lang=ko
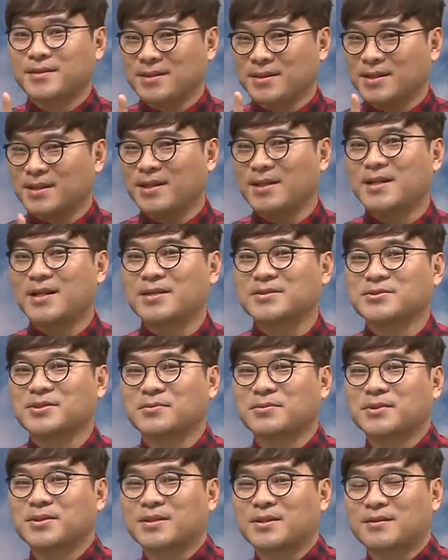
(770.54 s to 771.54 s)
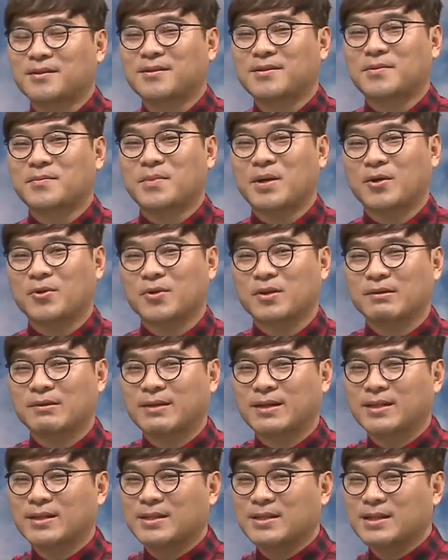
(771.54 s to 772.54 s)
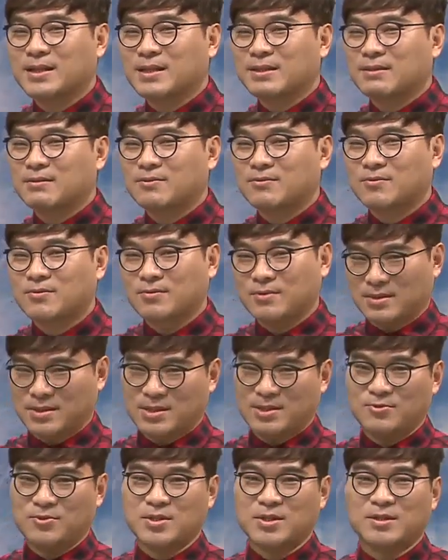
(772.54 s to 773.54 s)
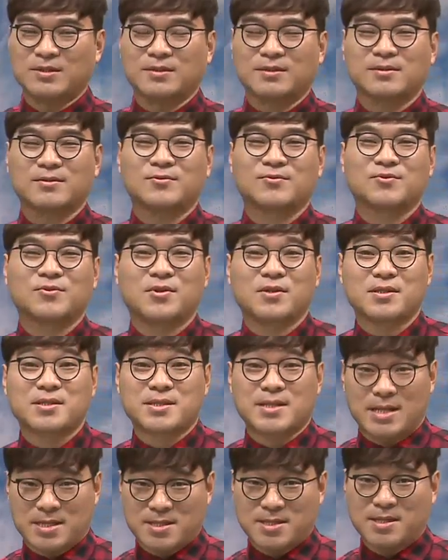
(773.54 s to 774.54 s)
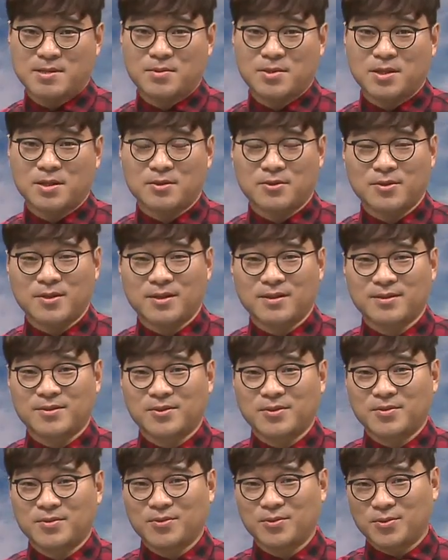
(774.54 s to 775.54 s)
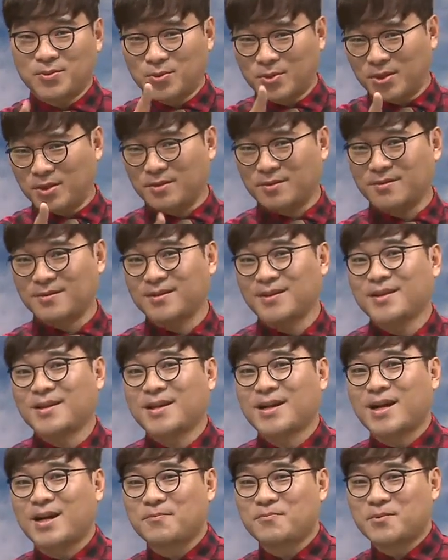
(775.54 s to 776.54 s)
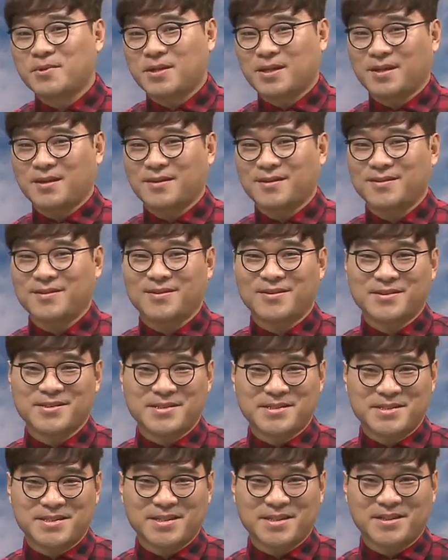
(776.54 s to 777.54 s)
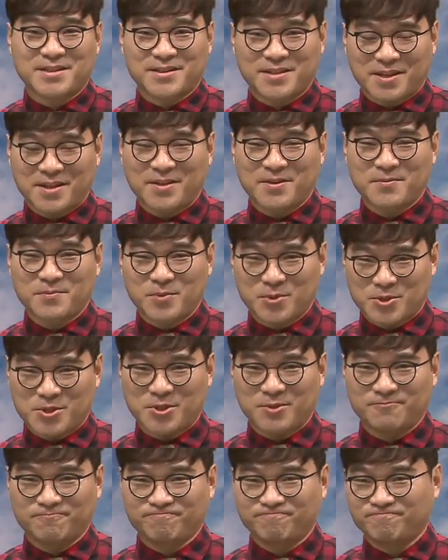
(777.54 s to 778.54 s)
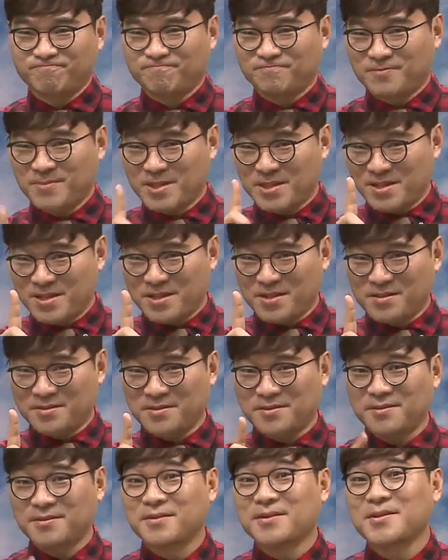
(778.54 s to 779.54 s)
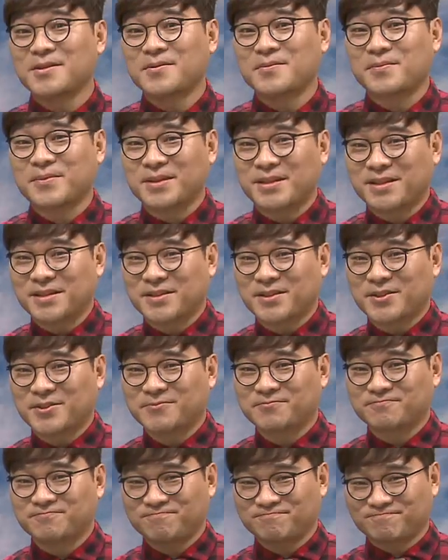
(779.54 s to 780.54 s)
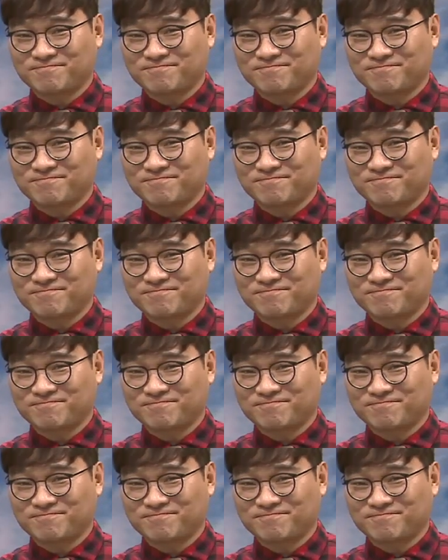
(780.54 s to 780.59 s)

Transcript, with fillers: 일 강서부터 바로 이러한 이 이유 있는 국어 자신감을 갖기 위한 그런 노력 함께 어, 시작해 보죠. 일 강에서 만날게요.